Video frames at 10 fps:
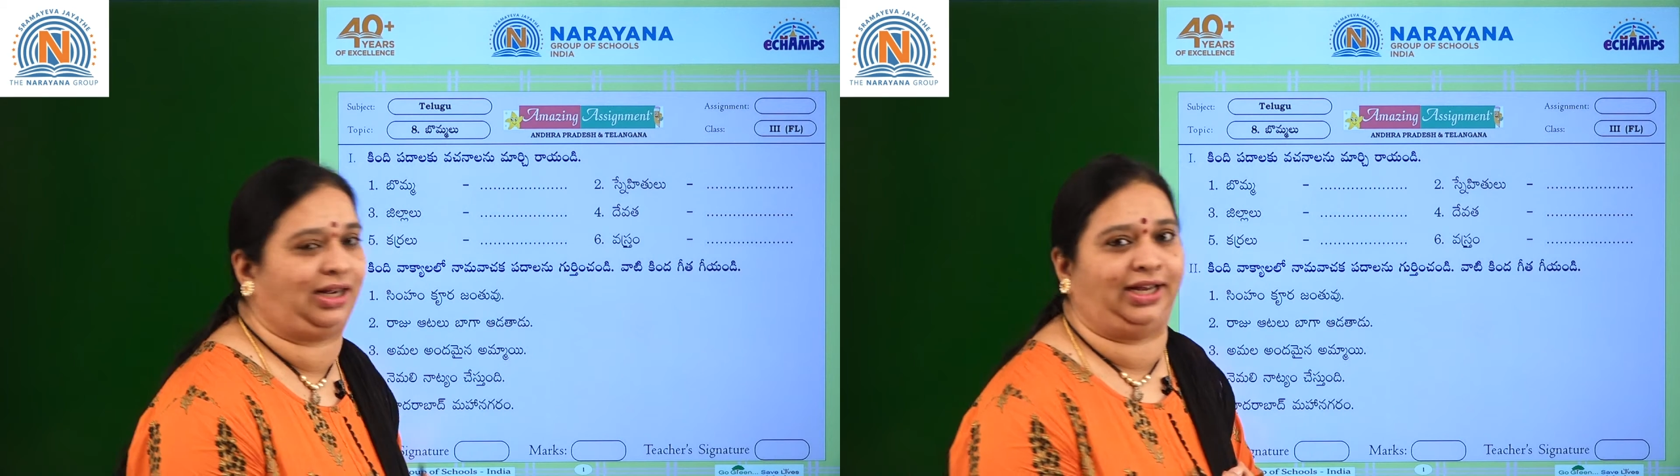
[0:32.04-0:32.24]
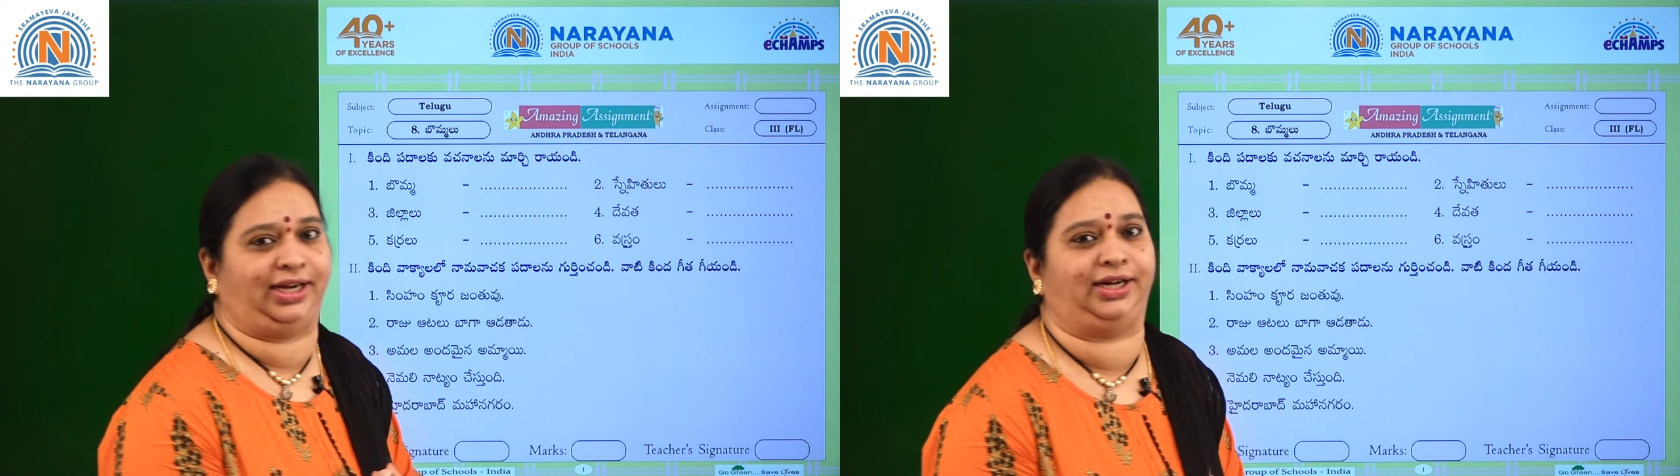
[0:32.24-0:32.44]

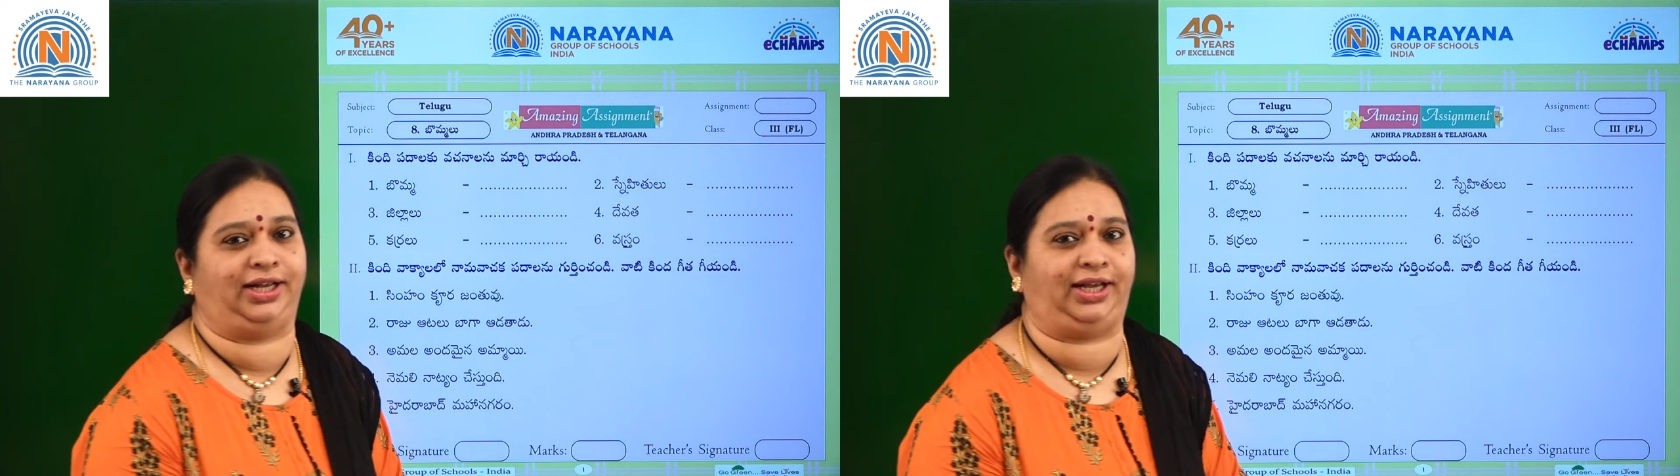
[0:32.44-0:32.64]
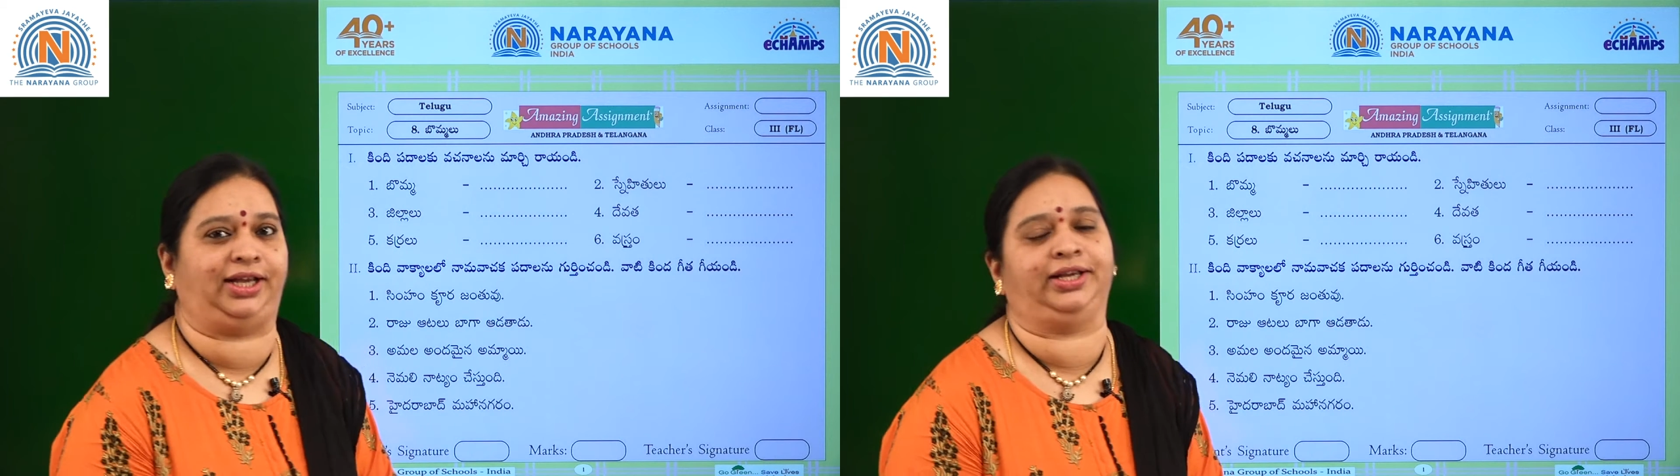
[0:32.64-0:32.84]

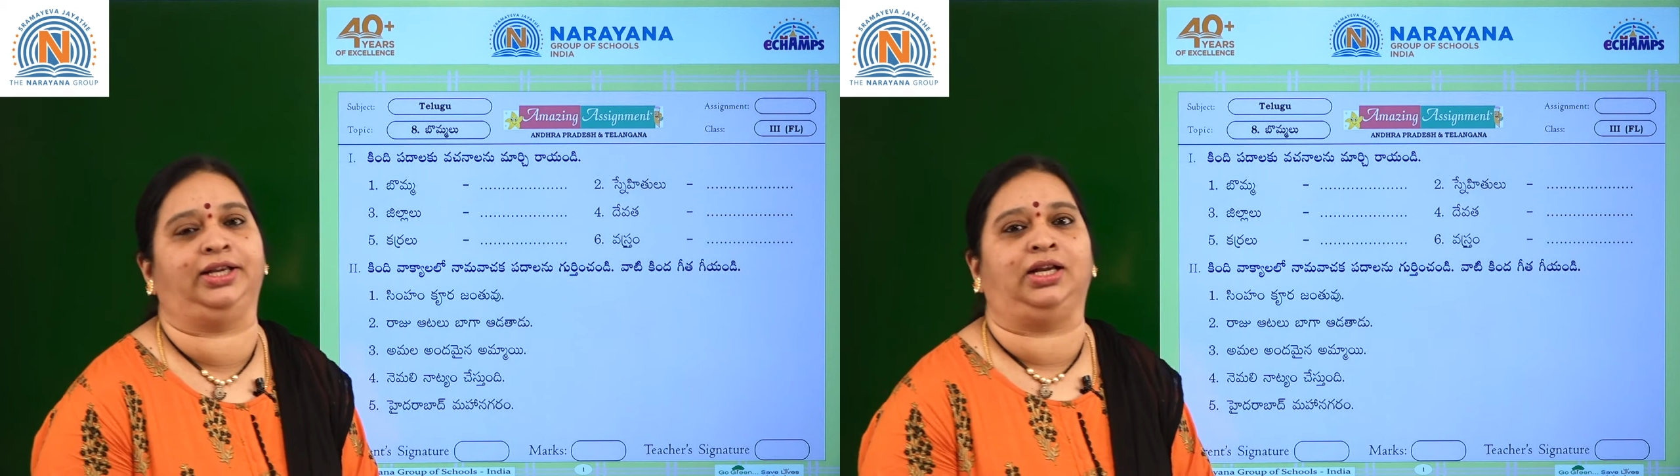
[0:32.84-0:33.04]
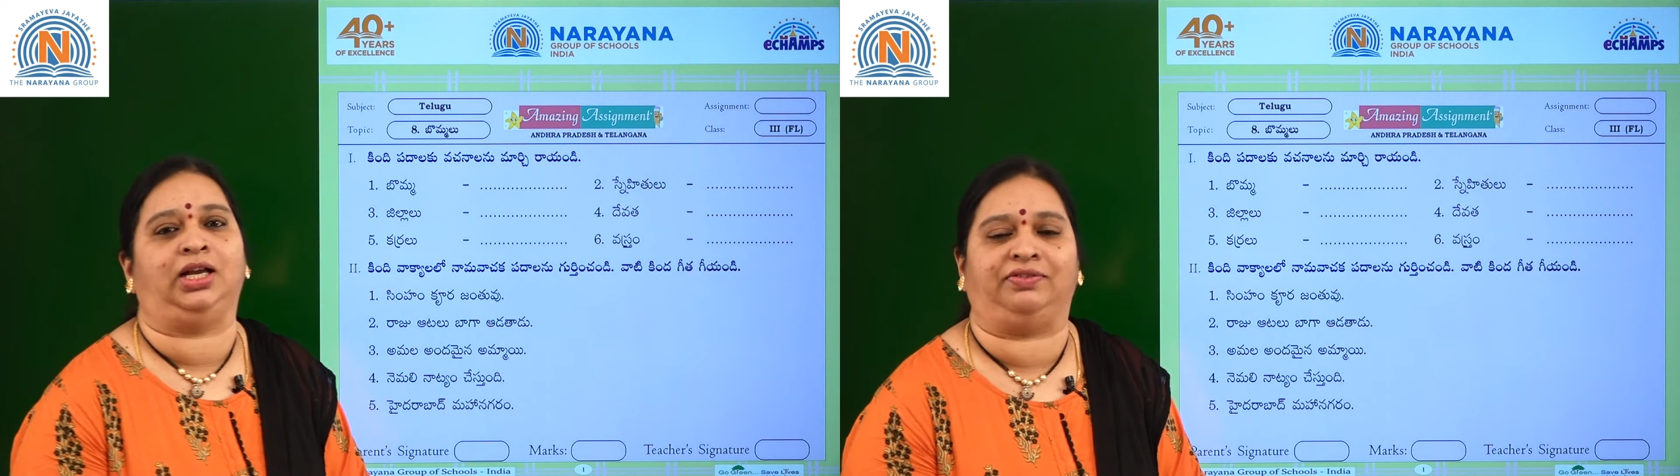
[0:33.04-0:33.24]
రాయండి
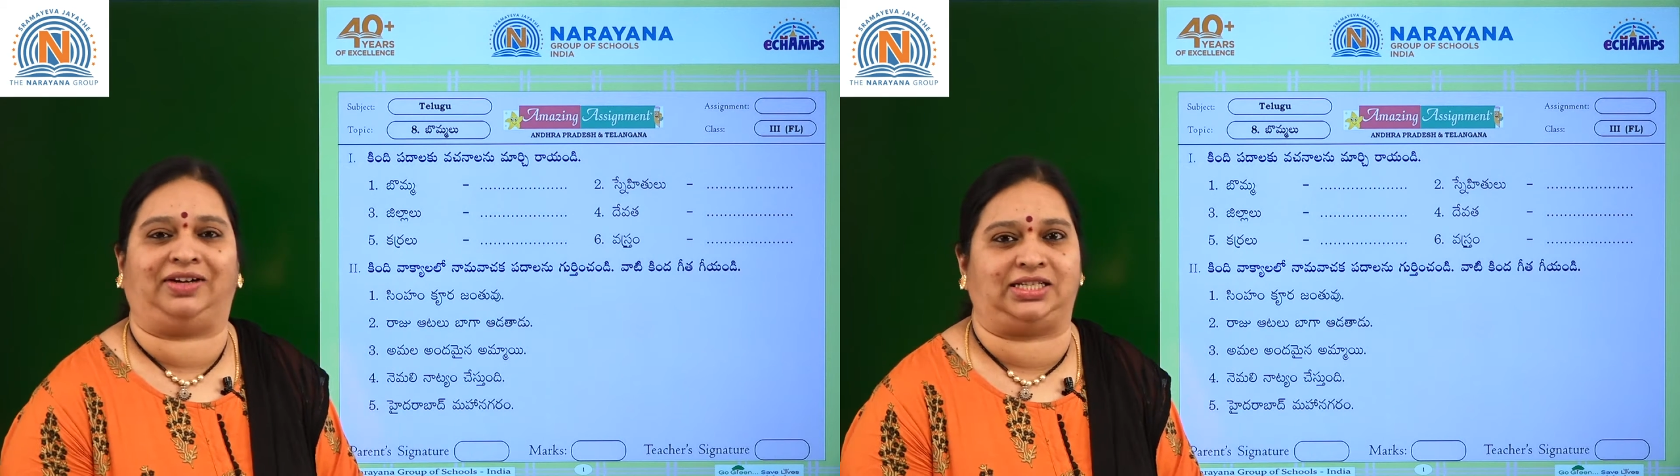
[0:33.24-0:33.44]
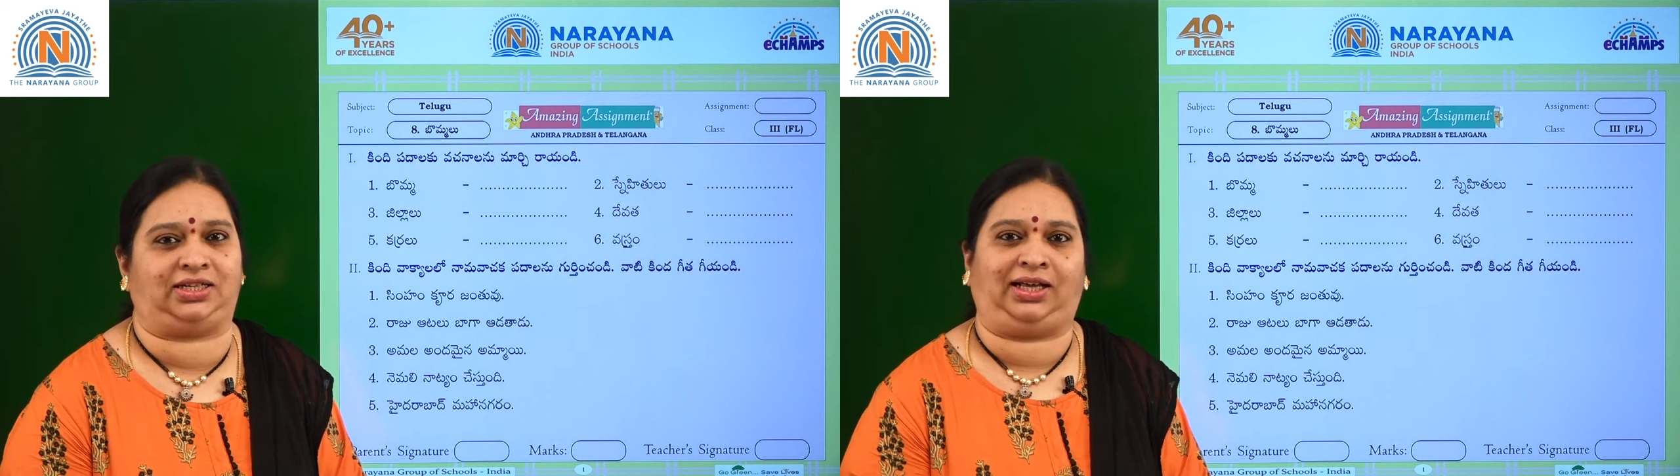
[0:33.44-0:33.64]

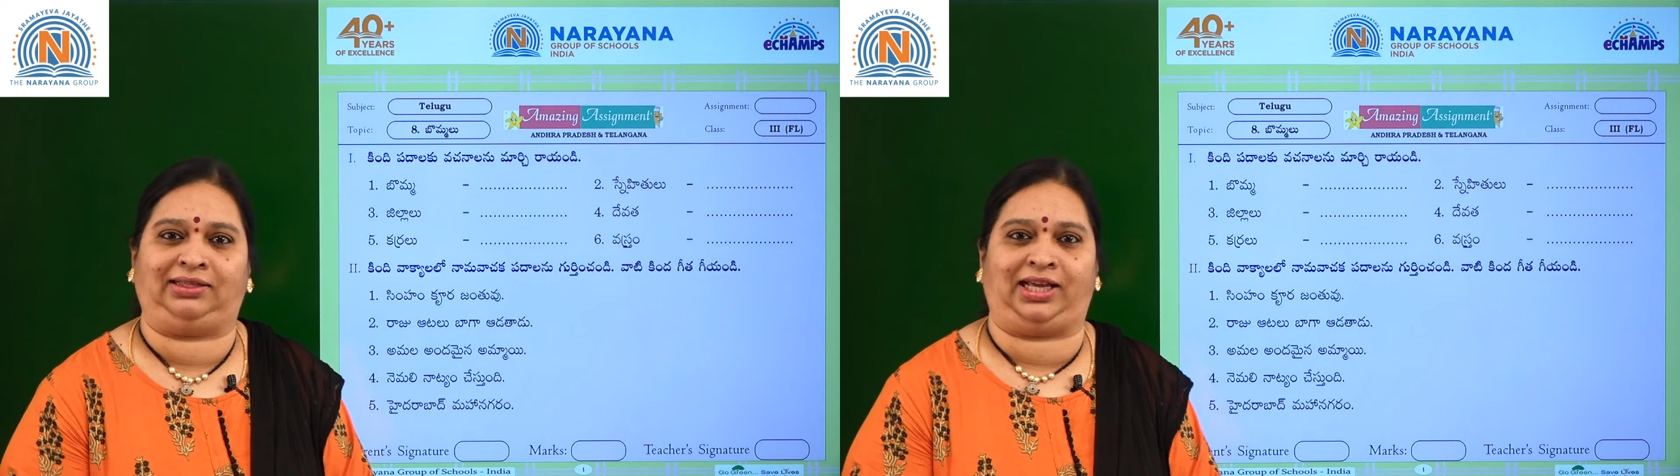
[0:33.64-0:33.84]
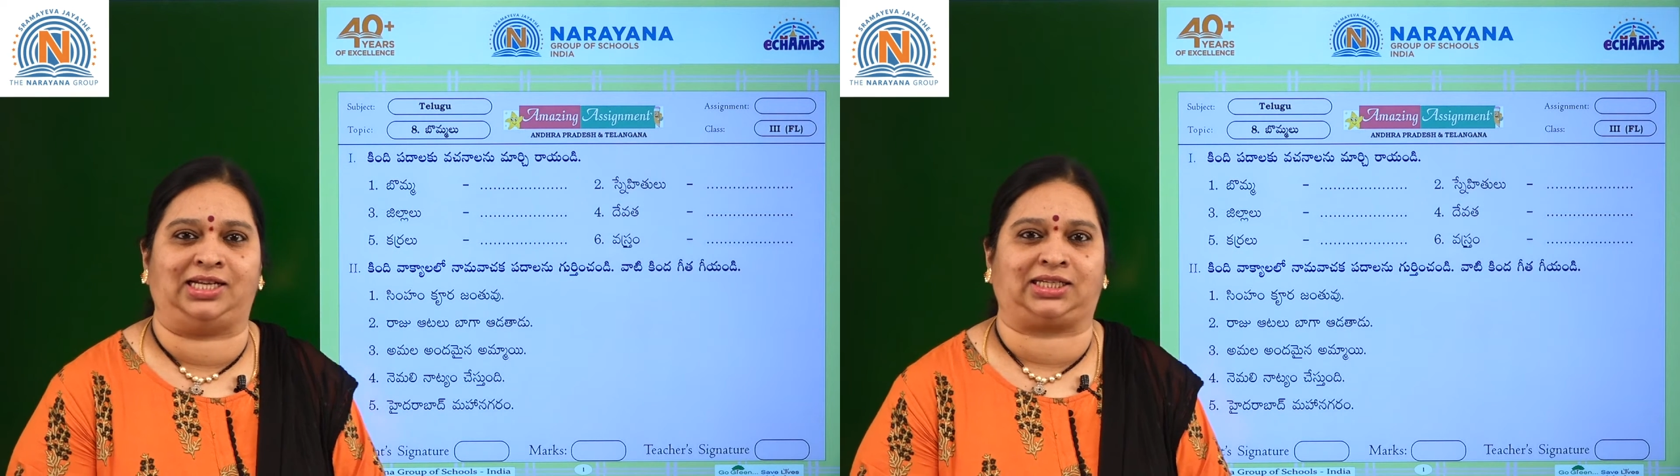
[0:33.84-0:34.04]
వచనాలు
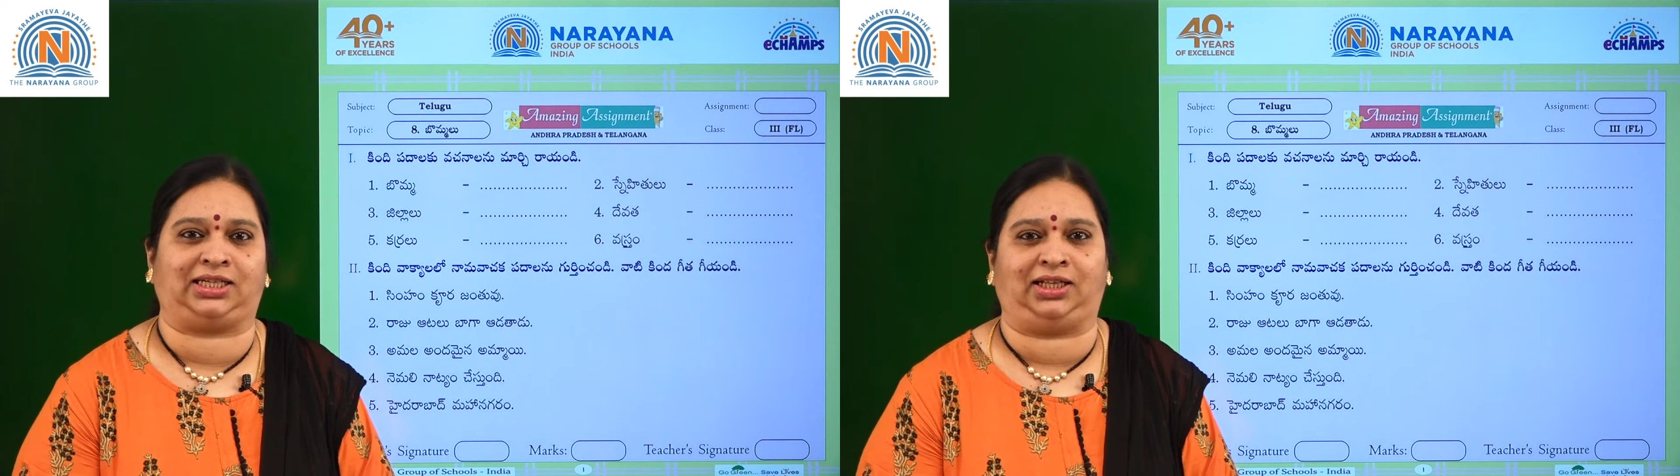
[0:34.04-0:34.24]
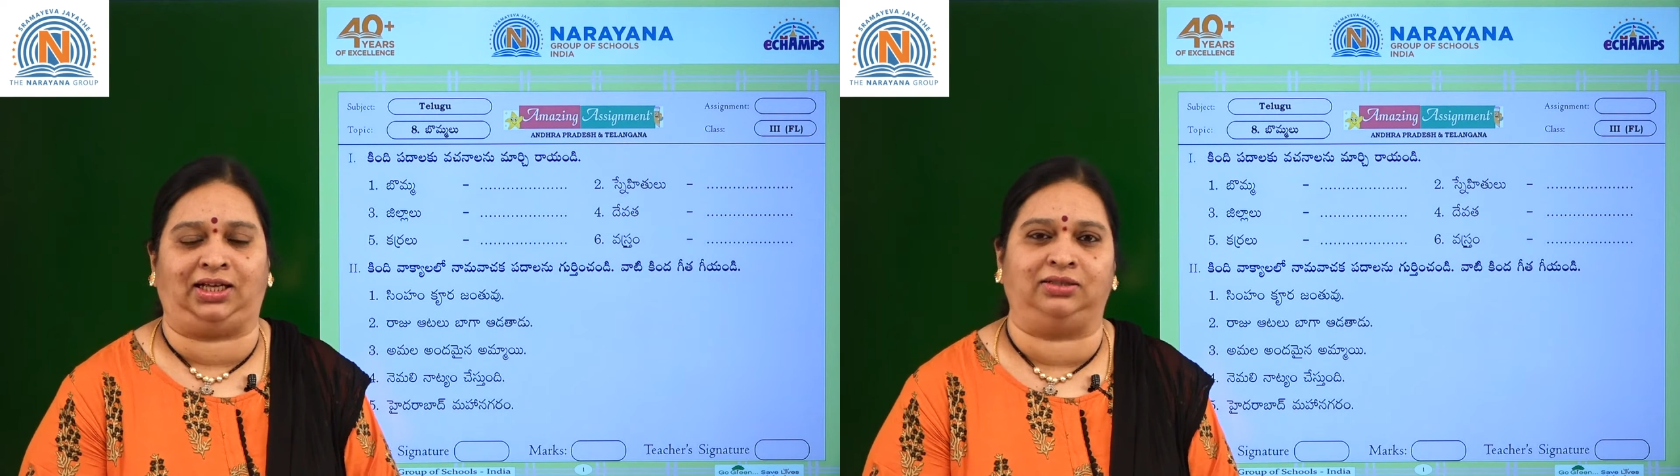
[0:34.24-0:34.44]
తెలుసు
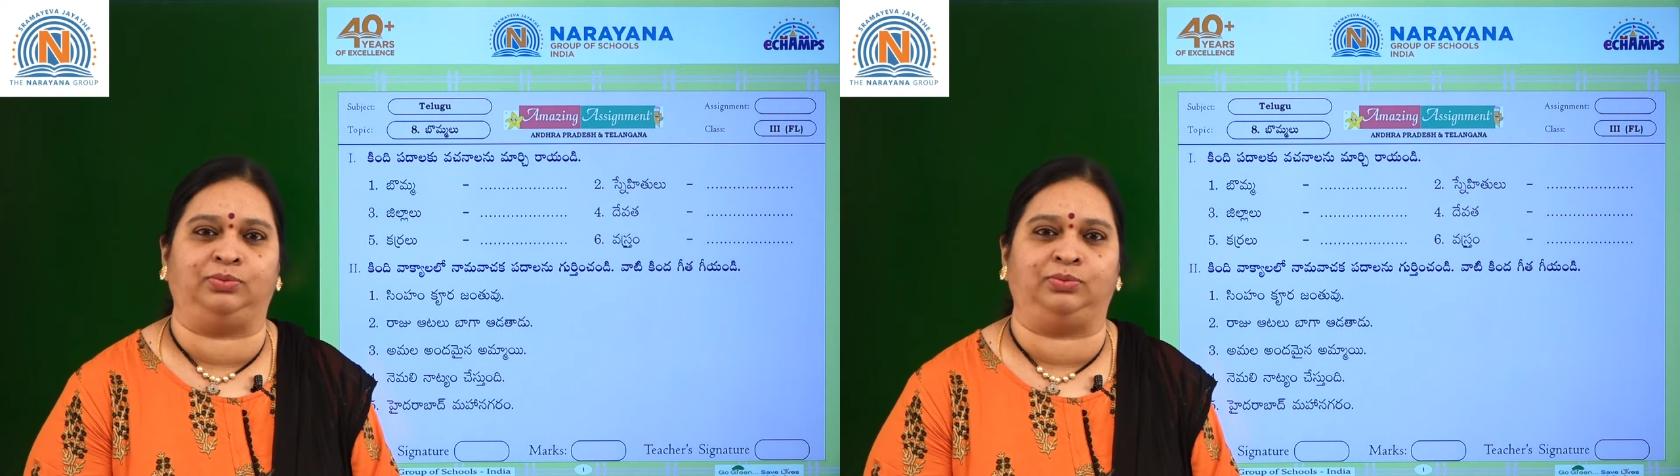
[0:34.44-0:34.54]
కదా